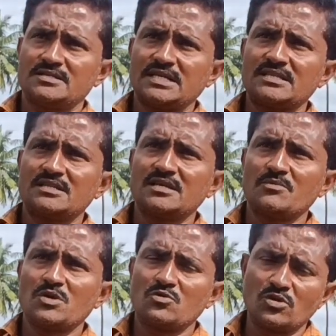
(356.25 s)
சத்து
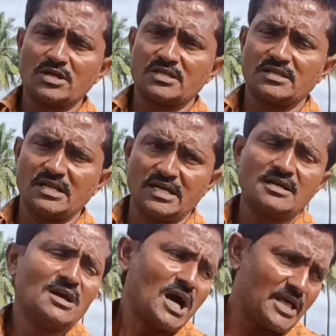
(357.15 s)
நம்ம கொடுக்கறது இல்லை
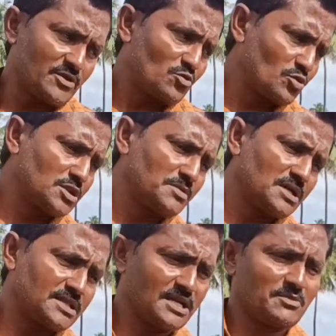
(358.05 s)
அதை
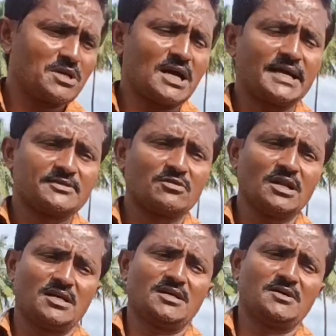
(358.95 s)
கொடுத்தோம்னா தான் நம்ம காட்டுக்குள்ளே